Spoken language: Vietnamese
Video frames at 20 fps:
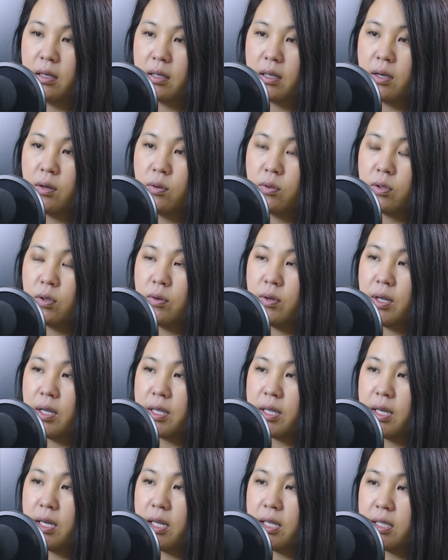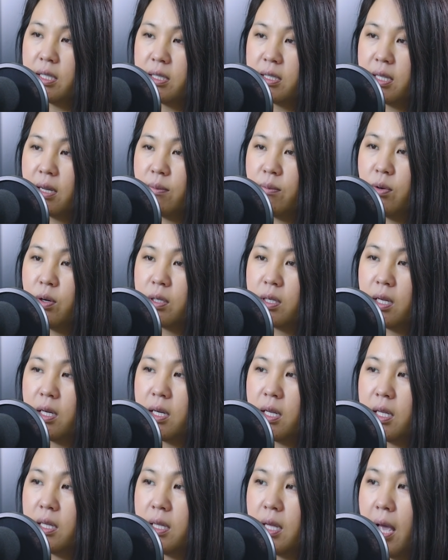chị hùng đâu nè chị nè cho cha mua chị
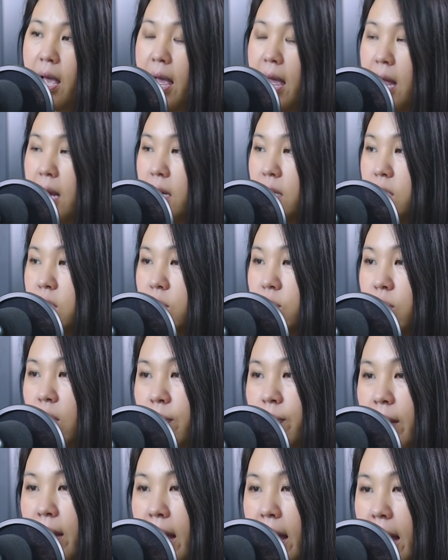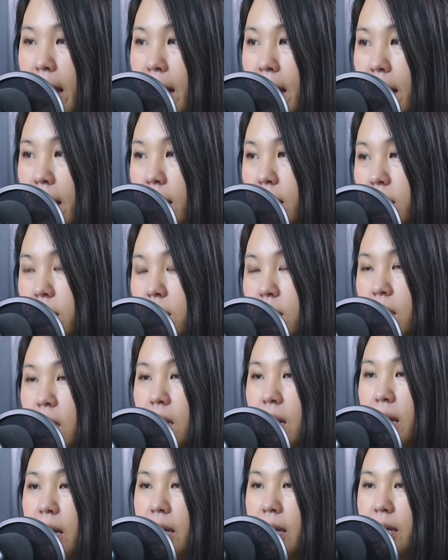nè thì à lấy chỉ qua bé à nó thế
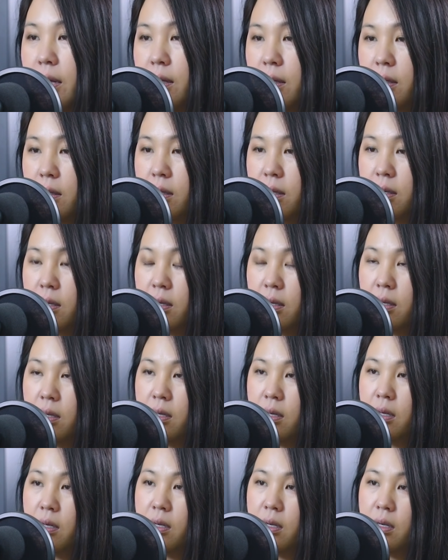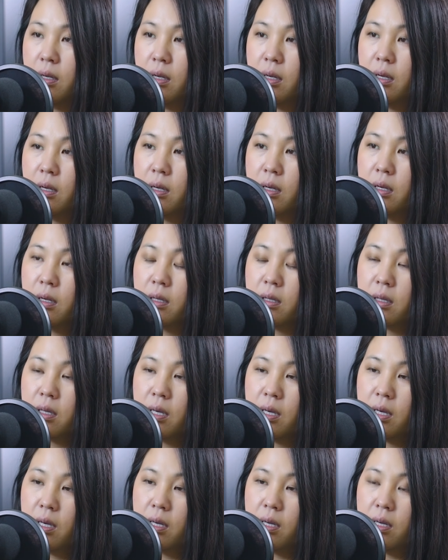lại
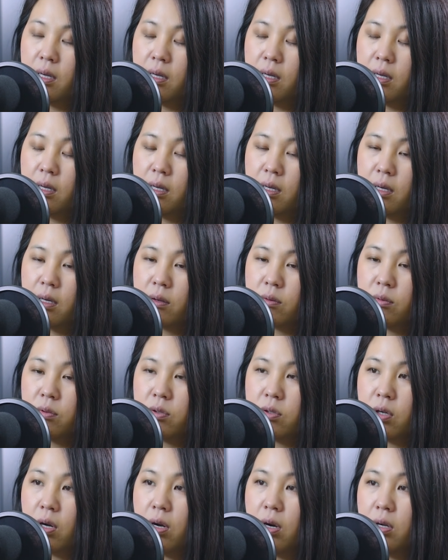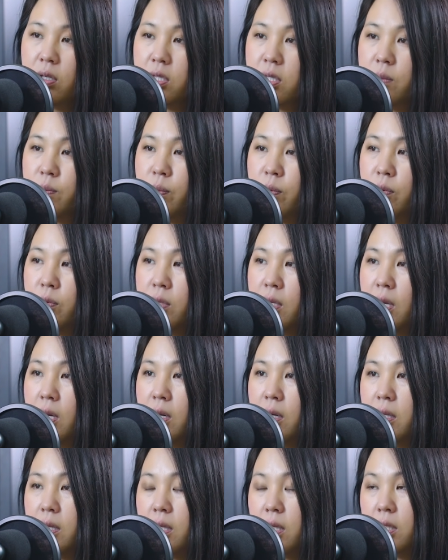chị cũng cho chị bố chị
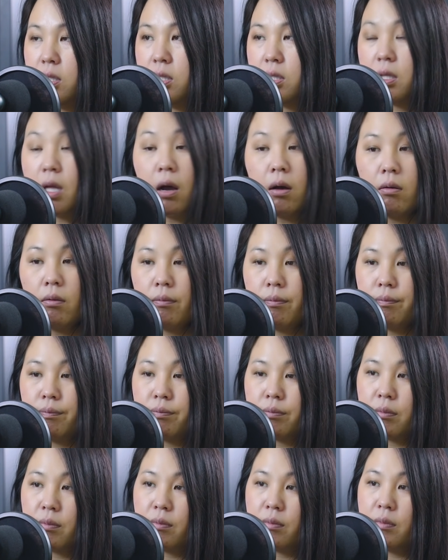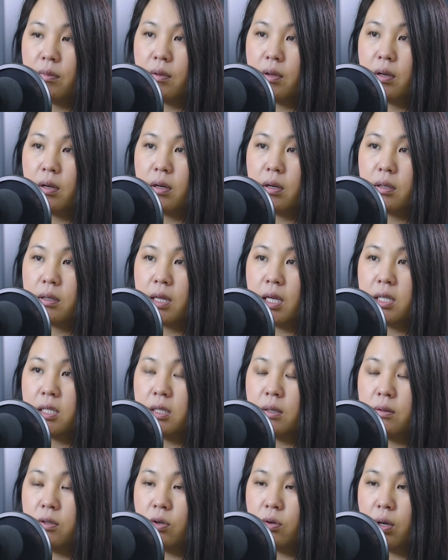lấy tiền chị tàu 但
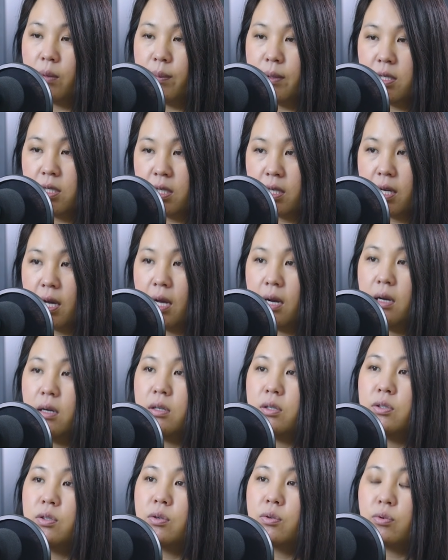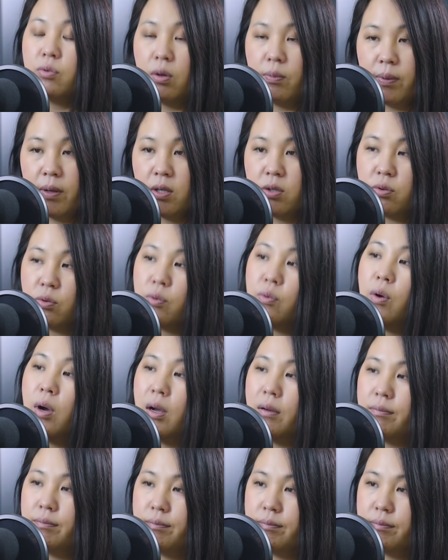是肉 nó bị chỉ cả là lửa rau tua bị chủ qua